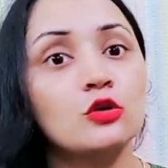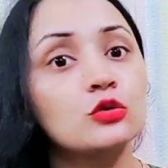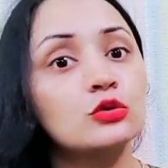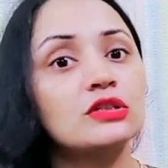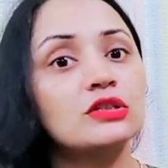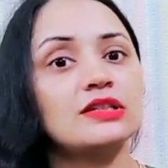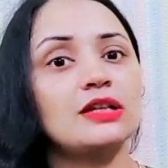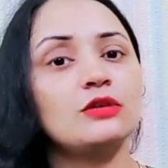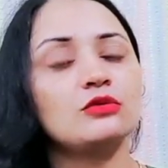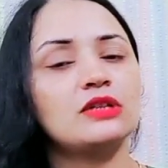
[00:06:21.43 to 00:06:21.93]

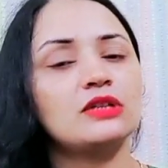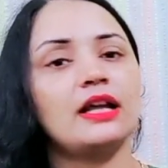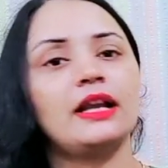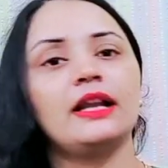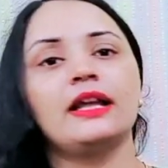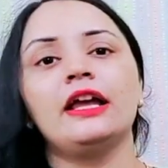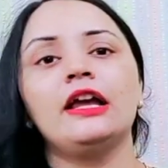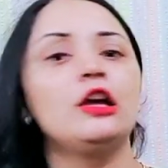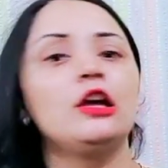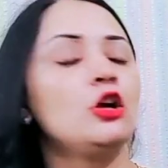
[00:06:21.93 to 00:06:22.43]
खुद से
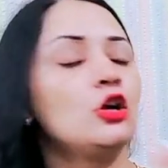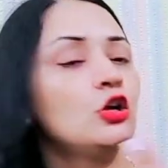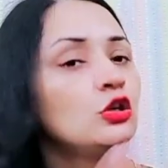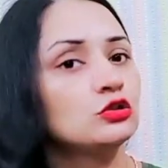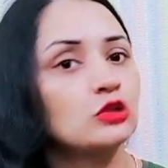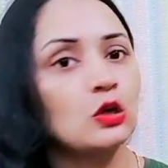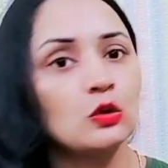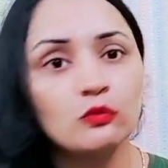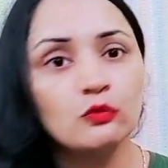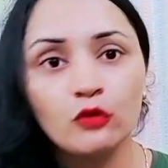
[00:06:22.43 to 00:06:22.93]
उतारेंगे
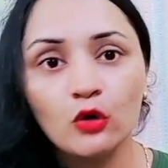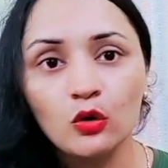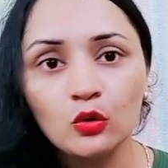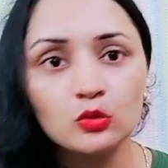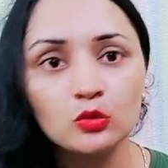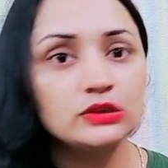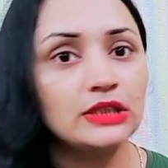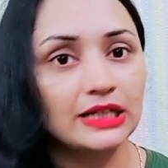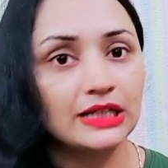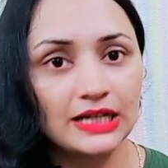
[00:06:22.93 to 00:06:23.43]
तो वो
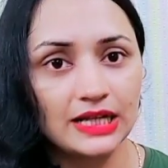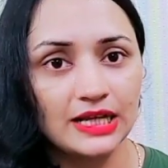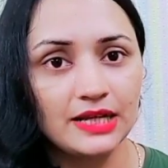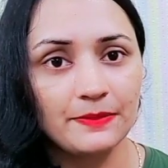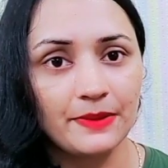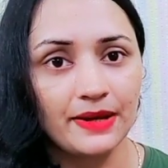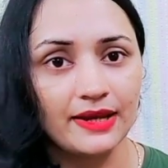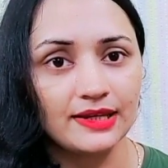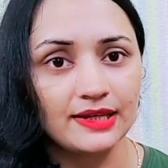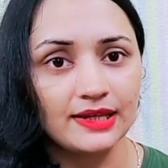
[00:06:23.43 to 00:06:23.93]
उतर नहीं
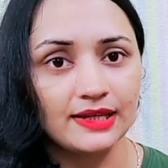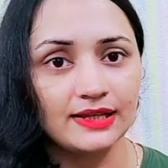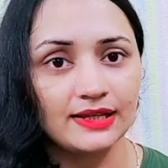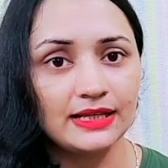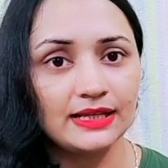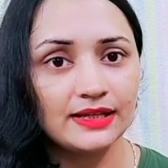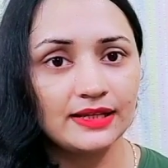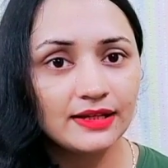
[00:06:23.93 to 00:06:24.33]
पाएगी